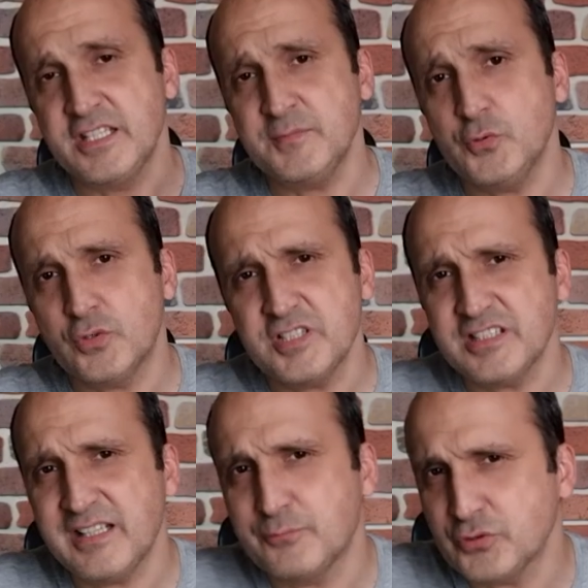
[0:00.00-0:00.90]
Şimdi
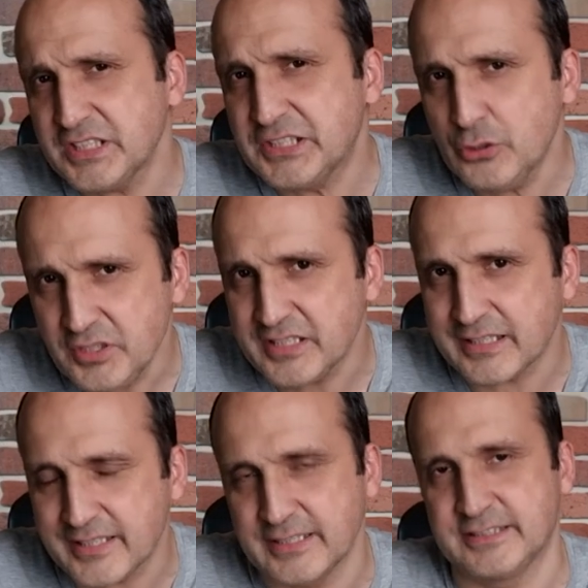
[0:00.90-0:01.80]
üreticiler burada diyor ki
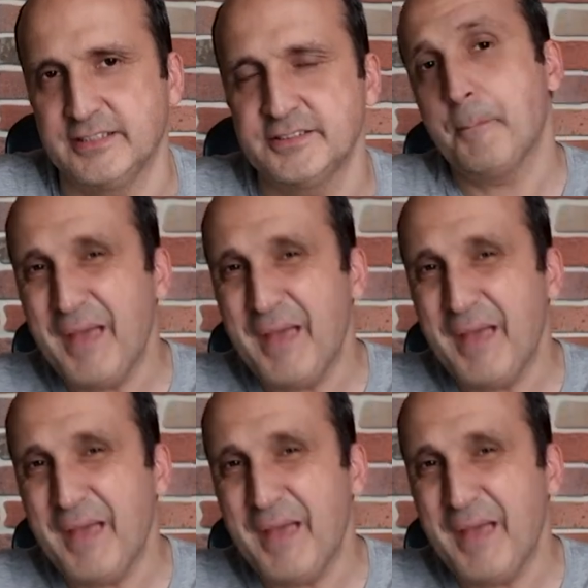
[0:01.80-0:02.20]
arkadaşlar